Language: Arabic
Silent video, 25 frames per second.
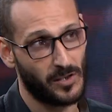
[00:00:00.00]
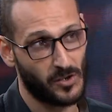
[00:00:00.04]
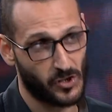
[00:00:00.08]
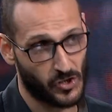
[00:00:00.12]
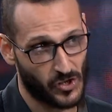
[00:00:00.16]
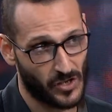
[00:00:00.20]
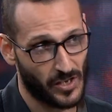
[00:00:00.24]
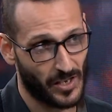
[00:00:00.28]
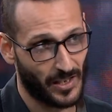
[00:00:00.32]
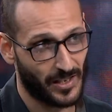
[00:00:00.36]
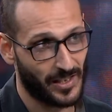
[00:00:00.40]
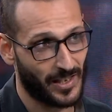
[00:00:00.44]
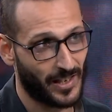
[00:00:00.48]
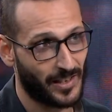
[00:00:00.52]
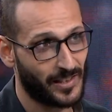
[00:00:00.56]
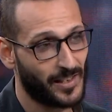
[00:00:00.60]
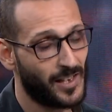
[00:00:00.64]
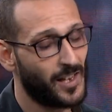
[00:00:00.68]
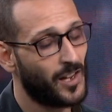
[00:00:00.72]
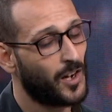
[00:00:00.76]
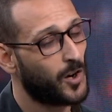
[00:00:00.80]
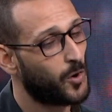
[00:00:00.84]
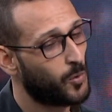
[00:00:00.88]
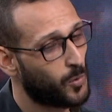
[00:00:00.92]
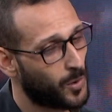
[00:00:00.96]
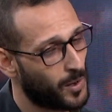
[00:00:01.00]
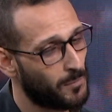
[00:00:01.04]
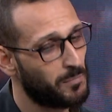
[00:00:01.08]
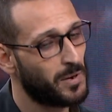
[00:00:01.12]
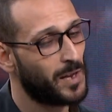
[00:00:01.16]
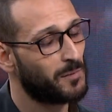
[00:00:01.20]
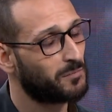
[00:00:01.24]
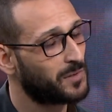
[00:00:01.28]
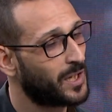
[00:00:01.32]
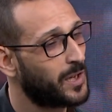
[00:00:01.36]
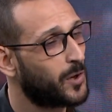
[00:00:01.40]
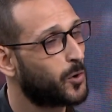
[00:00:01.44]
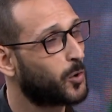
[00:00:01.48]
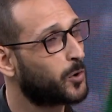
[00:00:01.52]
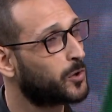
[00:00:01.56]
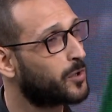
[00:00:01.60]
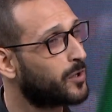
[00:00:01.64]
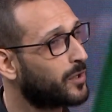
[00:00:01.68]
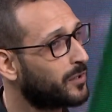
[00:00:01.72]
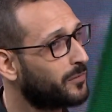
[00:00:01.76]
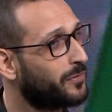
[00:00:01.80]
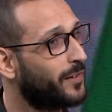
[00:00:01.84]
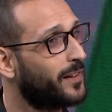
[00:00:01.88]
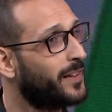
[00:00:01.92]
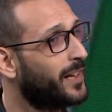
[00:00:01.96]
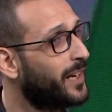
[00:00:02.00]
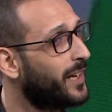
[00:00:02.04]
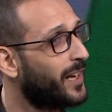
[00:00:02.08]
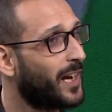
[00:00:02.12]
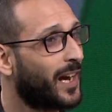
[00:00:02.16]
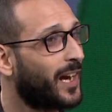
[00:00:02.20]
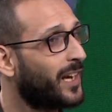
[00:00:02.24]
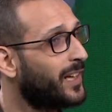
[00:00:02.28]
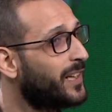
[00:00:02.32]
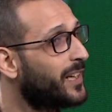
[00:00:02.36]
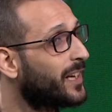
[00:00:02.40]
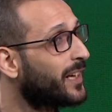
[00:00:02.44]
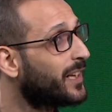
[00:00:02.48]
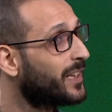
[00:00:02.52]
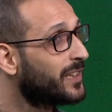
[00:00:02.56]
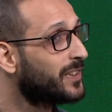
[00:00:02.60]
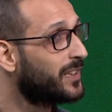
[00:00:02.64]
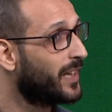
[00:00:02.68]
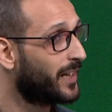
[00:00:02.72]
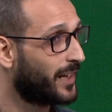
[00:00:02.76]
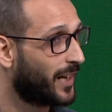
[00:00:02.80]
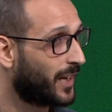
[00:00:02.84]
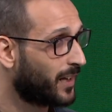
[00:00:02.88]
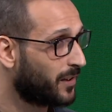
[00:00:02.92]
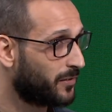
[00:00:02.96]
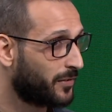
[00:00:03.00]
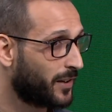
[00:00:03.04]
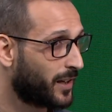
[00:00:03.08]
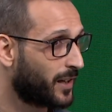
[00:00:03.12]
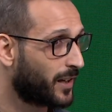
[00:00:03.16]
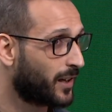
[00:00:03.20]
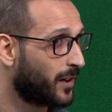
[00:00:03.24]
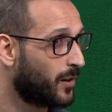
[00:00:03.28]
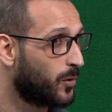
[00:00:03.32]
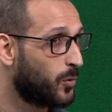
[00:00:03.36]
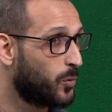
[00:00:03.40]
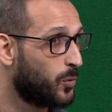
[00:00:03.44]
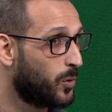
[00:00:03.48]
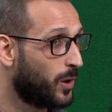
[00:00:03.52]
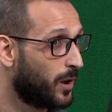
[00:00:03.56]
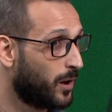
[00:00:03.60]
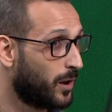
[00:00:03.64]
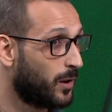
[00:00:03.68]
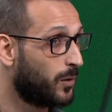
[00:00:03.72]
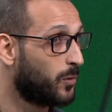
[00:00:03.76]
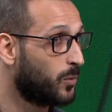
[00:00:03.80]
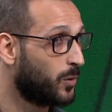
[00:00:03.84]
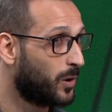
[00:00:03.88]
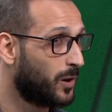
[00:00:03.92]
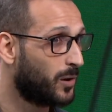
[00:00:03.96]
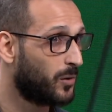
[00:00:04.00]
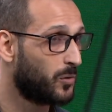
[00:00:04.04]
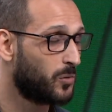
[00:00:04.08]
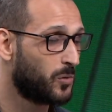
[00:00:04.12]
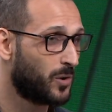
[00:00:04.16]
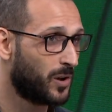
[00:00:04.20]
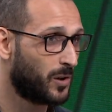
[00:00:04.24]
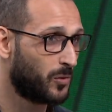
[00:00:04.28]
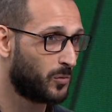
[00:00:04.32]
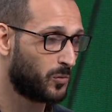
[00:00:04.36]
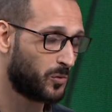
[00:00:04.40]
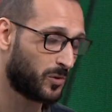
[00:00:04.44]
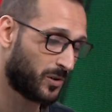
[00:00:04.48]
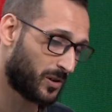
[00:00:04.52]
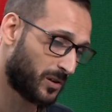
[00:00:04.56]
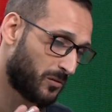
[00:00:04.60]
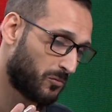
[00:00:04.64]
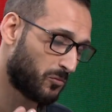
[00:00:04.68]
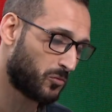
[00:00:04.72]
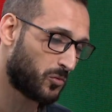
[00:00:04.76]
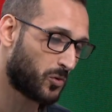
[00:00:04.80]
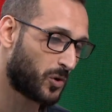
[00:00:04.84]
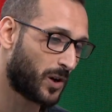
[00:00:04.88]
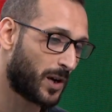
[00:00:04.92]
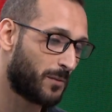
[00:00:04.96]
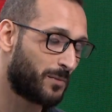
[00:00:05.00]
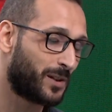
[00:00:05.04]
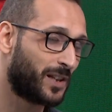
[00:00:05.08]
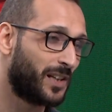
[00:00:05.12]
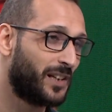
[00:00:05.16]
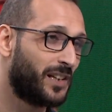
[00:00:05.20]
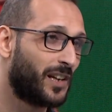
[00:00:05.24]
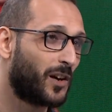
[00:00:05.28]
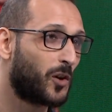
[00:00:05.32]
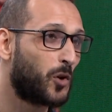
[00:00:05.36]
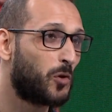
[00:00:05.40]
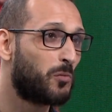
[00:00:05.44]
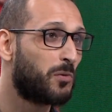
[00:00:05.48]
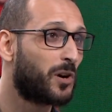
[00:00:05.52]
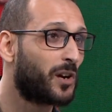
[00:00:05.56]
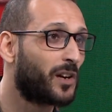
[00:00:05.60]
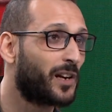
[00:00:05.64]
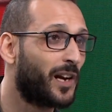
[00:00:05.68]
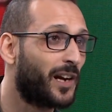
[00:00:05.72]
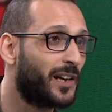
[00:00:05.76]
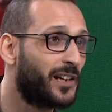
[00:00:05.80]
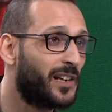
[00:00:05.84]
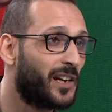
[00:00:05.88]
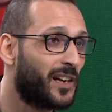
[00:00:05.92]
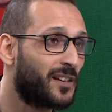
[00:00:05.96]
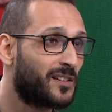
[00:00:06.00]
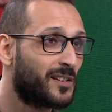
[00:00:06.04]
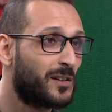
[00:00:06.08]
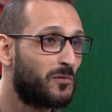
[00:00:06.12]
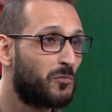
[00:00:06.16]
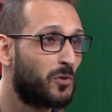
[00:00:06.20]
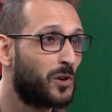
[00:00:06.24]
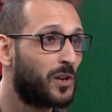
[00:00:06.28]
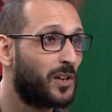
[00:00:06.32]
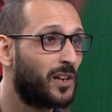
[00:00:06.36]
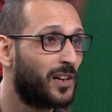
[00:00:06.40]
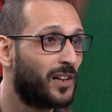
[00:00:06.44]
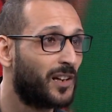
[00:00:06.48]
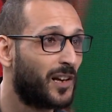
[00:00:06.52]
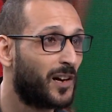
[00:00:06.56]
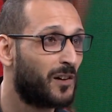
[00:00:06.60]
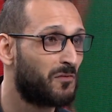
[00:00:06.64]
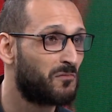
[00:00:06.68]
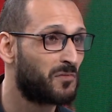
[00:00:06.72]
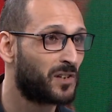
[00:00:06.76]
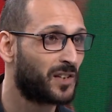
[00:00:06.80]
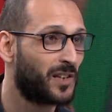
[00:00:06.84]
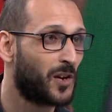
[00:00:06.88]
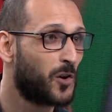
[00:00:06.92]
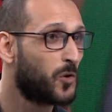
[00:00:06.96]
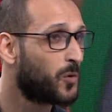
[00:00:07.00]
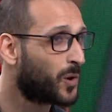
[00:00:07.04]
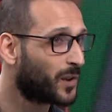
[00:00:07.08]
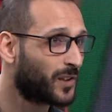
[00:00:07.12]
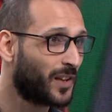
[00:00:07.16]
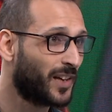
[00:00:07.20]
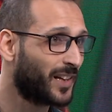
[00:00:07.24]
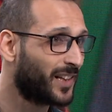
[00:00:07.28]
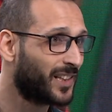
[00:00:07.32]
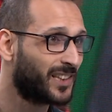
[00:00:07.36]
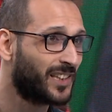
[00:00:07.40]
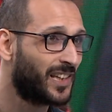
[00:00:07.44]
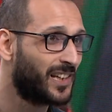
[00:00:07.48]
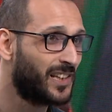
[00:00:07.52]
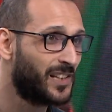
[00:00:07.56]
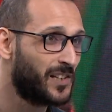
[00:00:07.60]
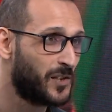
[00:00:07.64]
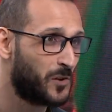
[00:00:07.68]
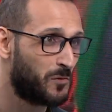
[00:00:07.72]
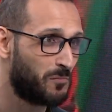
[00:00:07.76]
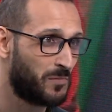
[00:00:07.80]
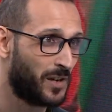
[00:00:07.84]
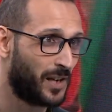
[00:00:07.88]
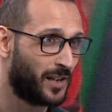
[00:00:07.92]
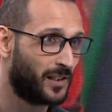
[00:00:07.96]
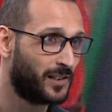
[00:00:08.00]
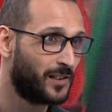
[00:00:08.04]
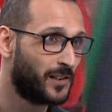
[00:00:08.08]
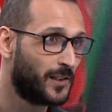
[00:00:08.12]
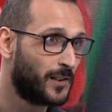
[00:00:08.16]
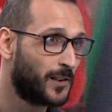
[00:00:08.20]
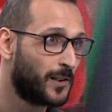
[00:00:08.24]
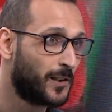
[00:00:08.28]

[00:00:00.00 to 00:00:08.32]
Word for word: يشيع يعني هو بيمتلك قدرات فنيه عاليه جدا على فكره وكباتننا الكبار يعني يحسموا الامر ده وواضح جدا ليهم يعني